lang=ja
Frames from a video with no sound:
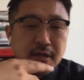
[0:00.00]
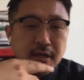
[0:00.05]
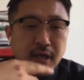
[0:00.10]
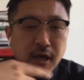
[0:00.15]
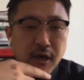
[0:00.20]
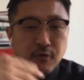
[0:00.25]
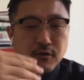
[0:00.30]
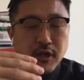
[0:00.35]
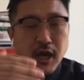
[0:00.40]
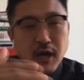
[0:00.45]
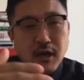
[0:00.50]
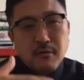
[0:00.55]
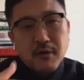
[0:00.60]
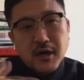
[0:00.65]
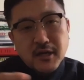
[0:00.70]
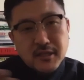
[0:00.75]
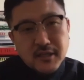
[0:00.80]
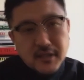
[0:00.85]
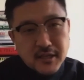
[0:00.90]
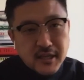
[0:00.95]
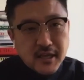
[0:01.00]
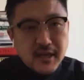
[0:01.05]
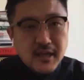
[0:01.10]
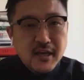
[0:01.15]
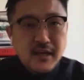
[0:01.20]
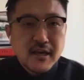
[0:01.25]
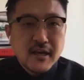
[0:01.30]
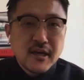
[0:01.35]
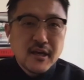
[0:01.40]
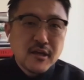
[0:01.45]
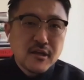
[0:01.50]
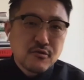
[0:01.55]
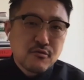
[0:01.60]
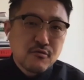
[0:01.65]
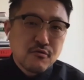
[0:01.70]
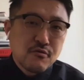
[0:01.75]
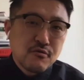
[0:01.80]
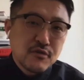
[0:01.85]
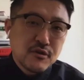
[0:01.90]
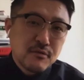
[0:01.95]
結構対話型で、えっ
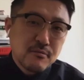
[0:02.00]
と、